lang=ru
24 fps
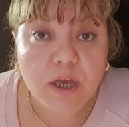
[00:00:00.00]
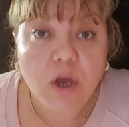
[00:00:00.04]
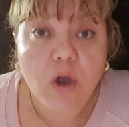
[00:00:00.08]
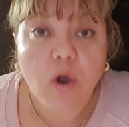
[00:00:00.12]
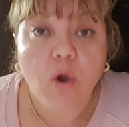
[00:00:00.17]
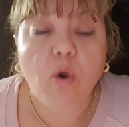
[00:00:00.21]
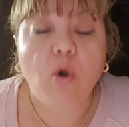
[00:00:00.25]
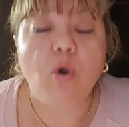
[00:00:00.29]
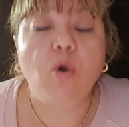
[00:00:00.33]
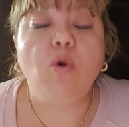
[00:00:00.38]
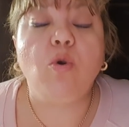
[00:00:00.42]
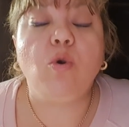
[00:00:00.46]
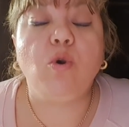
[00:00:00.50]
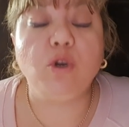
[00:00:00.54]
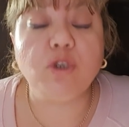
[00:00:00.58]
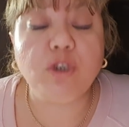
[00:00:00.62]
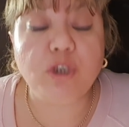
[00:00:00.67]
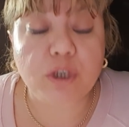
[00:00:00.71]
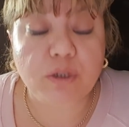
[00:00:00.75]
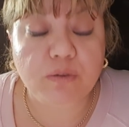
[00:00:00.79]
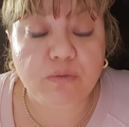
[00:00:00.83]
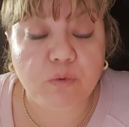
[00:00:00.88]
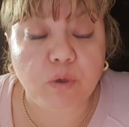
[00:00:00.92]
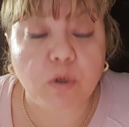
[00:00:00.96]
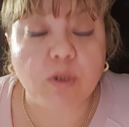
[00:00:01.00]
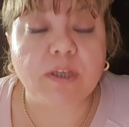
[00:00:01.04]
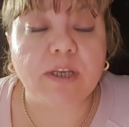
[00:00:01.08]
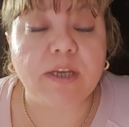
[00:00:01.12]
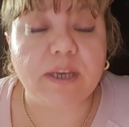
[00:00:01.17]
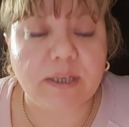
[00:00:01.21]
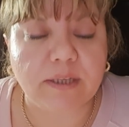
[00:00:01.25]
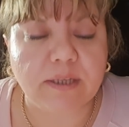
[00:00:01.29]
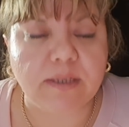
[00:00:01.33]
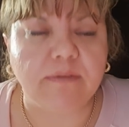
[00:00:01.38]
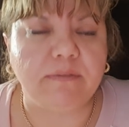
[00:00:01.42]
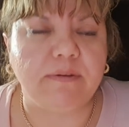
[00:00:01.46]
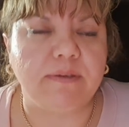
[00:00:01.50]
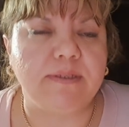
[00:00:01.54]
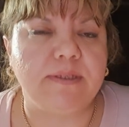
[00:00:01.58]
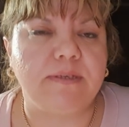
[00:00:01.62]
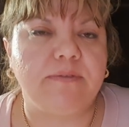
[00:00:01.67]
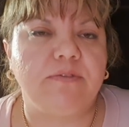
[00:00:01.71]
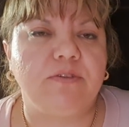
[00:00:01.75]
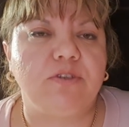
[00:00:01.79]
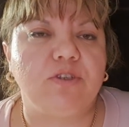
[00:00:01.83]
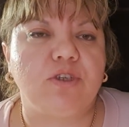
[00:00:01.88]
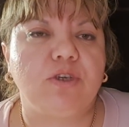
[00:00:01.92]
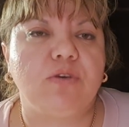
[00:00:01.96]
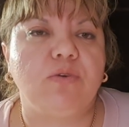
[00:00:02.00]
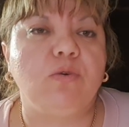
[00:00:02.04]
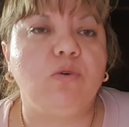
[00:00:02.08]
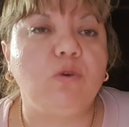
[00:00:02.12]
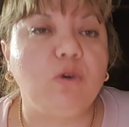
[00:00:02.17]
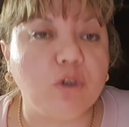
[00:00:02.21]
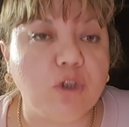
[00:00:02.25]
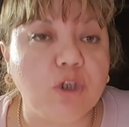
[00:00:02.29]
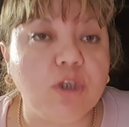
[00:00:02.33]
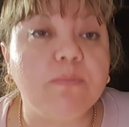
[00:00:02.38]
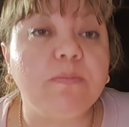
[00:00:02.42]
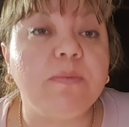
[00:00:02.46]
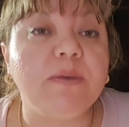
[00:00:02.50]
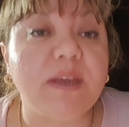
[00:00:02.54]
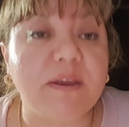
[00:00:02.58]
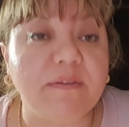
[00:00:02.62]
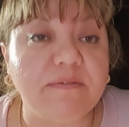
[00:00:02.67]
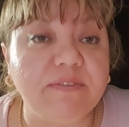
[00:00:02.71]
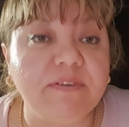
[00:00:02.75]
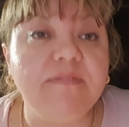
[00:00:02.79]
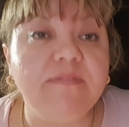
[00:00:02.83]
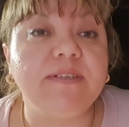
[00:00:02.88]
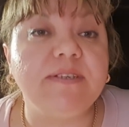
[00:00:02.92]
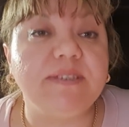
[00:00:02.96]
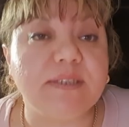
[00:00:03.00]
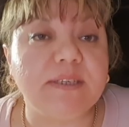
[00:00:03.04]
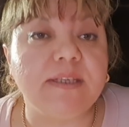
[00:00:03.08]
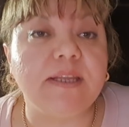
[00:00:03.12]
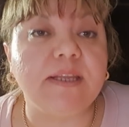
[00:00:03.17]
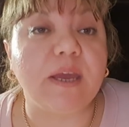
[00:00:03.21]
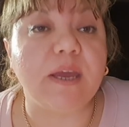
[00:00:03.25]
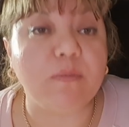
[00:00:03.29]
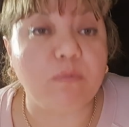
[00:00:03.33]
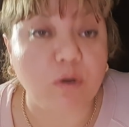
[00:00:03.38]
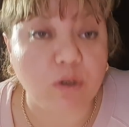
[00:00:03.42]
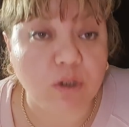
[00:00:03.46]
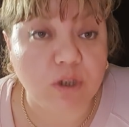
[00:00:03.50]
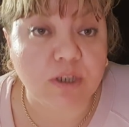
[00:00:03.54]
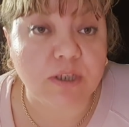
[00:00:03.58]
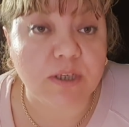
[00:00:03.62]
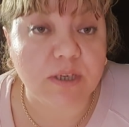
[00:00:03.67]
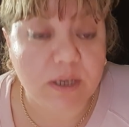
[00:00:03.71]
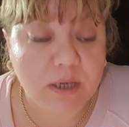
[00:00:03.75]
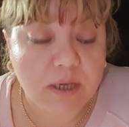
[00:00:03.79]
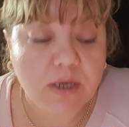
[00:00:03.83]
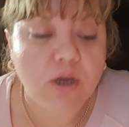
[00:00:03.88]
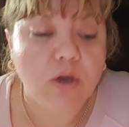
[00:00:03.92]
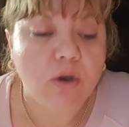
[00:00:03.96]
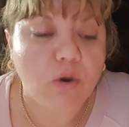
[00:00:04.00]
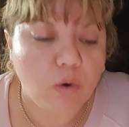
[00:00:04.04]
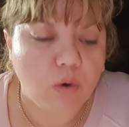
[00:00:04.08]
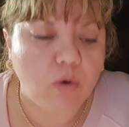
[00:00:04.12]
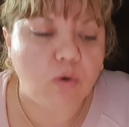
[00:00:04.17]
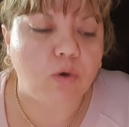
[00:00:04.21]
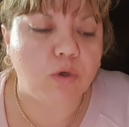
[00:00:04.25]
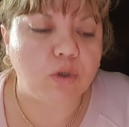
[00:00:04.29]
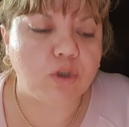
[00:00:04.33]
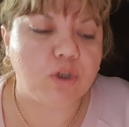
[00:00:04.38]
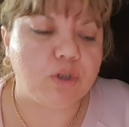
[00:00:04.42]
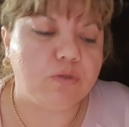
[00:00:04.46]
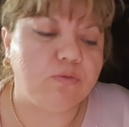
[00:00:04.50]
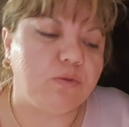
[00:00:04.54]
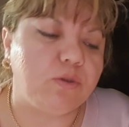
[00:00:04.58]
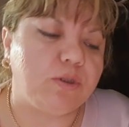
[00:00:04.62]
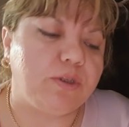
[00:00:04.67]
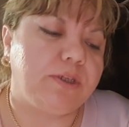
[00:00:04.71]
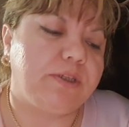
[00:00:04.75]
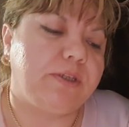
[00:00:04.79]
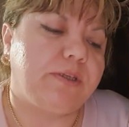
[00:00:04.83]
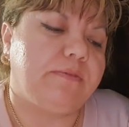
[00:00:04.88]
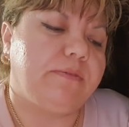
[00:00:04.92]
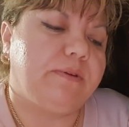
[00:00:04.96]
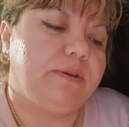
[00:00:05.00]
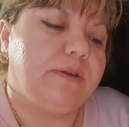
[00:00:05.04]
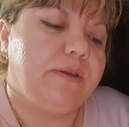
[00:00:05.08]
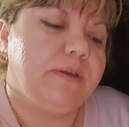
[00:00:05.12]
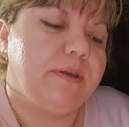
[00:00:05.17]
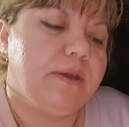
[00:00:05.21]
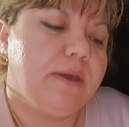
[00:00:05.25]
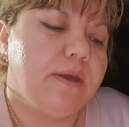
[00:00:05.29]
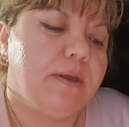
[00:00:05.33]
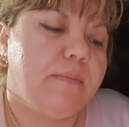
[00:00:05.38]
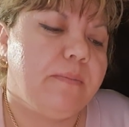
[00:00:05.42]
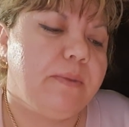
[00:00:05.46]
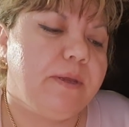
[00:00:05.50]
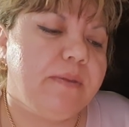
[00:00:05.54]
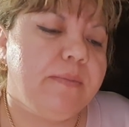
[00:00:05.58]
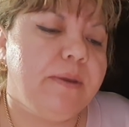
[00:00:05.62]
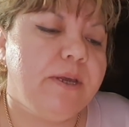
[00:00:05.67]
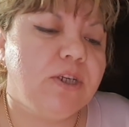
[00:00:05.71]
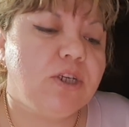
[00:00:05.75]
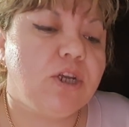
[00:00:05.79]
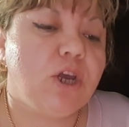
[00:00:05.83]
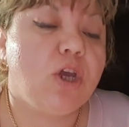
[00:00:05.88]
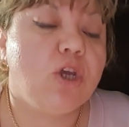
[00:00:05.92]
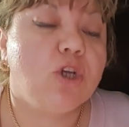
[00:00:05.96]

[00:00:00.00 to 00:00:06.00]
Он хочет вот этого, девочки. Он хочет меня вывести на эмоции, он хочет вот этого. Понимаешь?